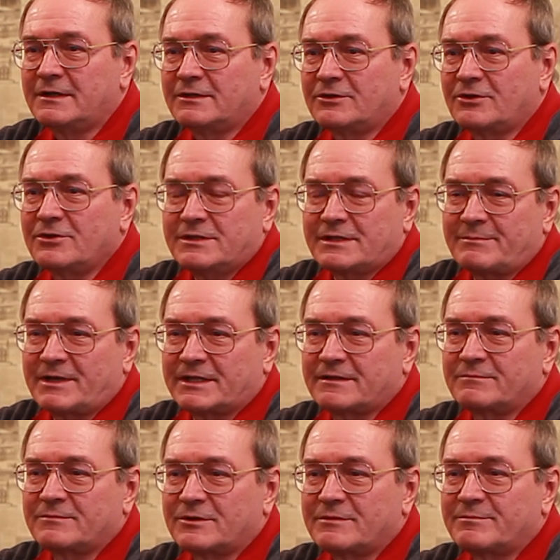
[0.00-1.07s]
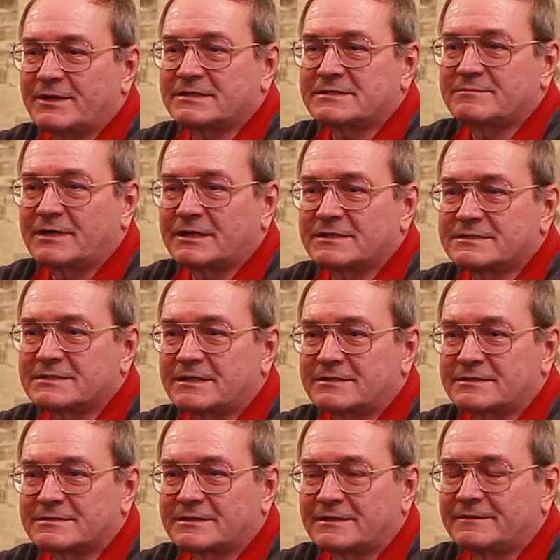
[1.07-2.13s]
no i tematem mojej pracy
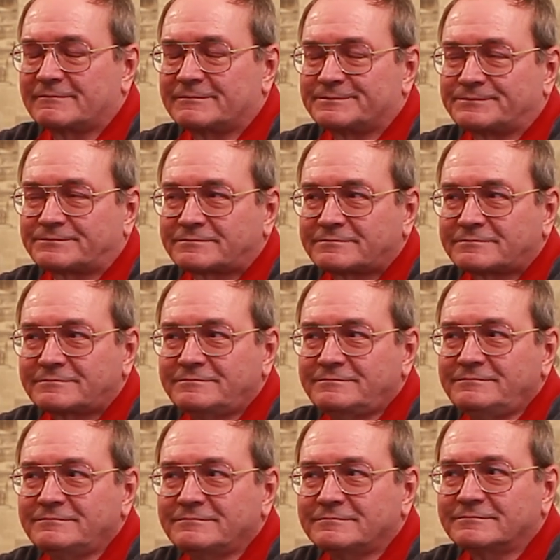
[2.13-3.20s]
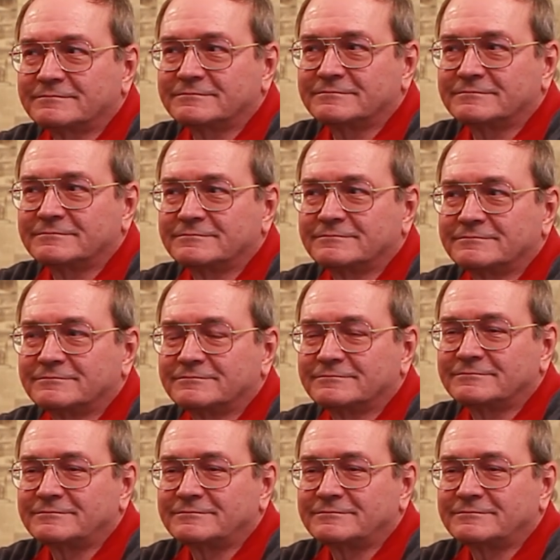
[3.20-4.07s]
magisterskiej. Jaki temat był?